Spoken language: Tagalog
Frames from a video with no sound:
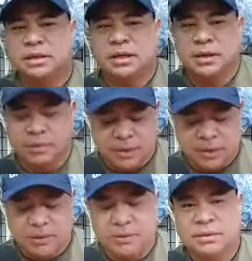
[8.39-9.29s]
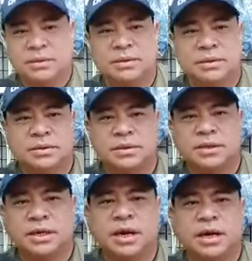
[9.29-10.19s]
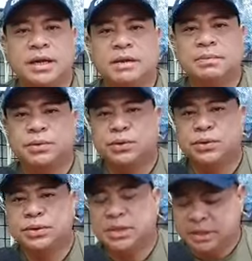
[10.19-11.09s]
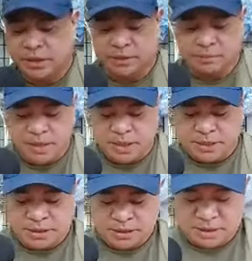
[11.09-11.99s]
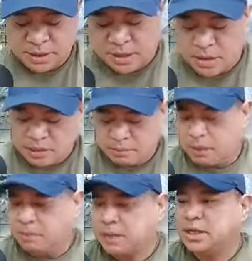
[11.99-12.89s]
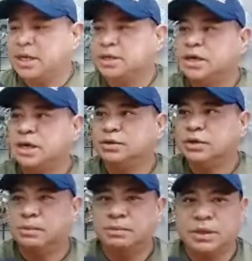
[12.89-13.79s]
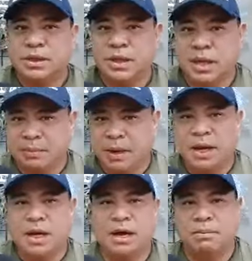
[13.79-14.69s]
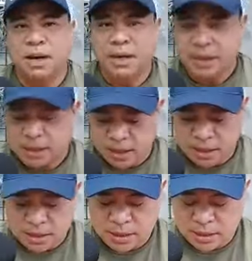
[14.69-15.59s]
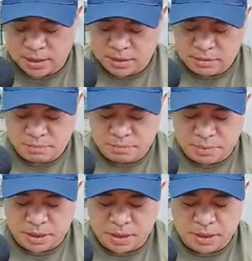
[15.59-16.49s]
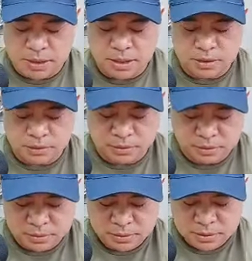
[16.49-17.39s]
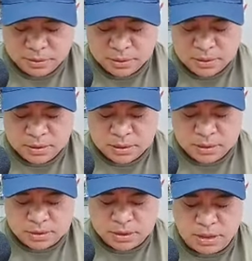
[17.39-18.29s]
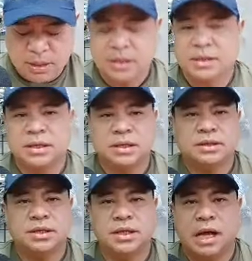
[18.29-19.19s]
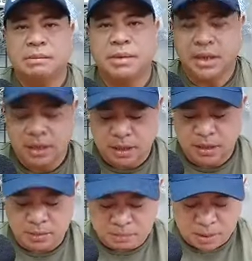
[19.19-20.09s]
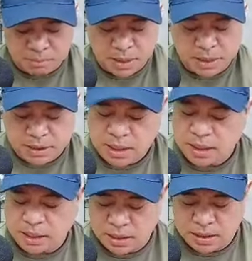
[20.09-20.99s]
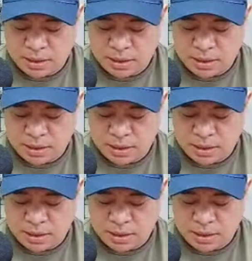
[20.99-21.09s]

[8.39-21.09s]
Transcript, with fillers: Hello, hello. Regarding po dun sa service. Pagpasensyahan nyo na po at napakahaba na talaga ng pila dito. Kasi nga, sa dami rin ng nagbabike talagang